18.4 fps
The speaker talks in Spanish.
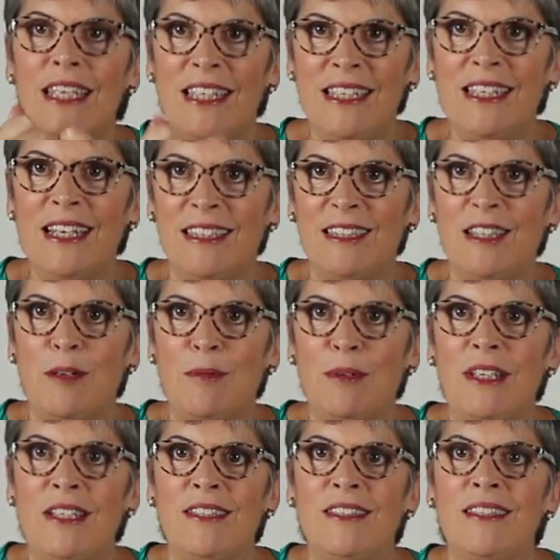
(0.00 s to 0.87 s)
y a
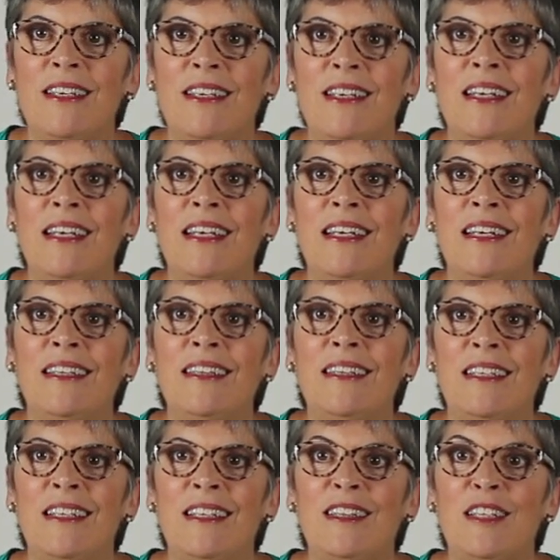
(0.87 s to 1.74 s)
través
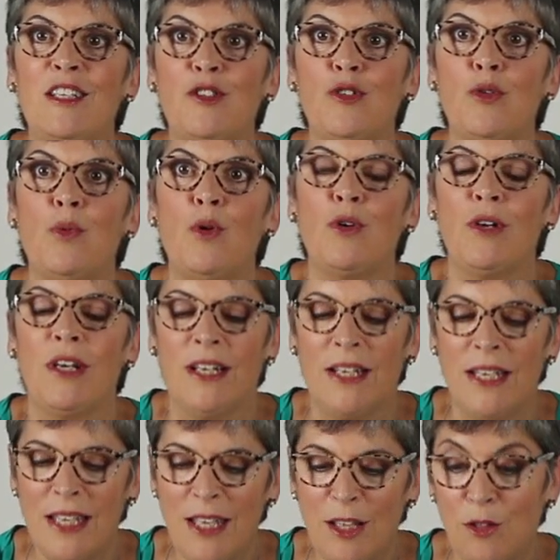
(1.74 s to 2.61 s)
de, su
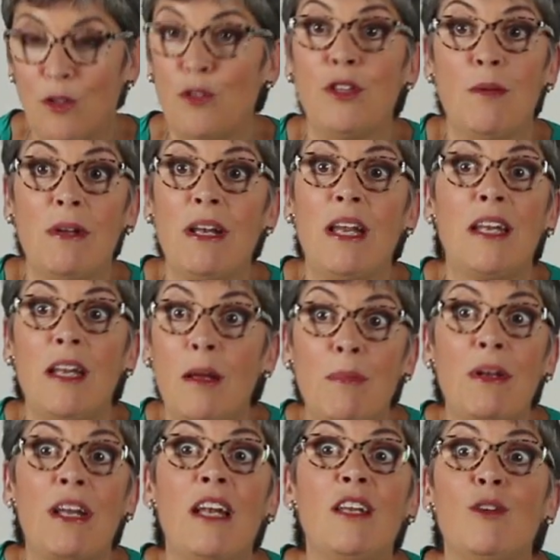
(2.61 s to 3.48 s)
boca, donde van a ir
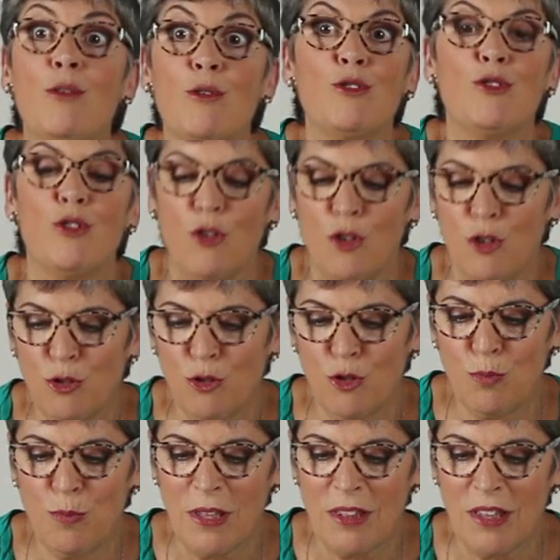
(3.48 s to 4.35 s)
a parar incluso
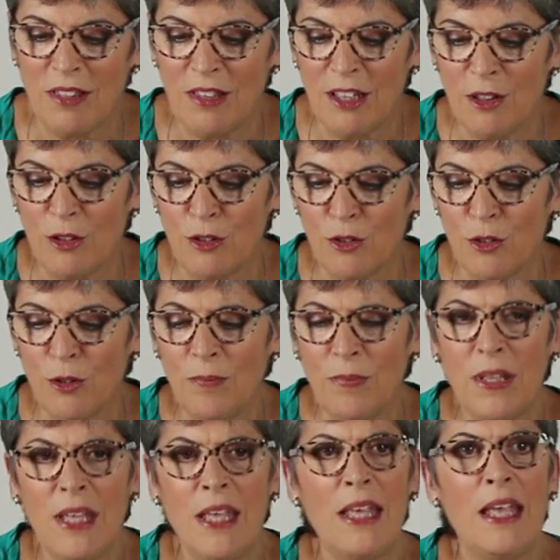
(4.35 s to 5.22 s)
sus piececitos. ¿no?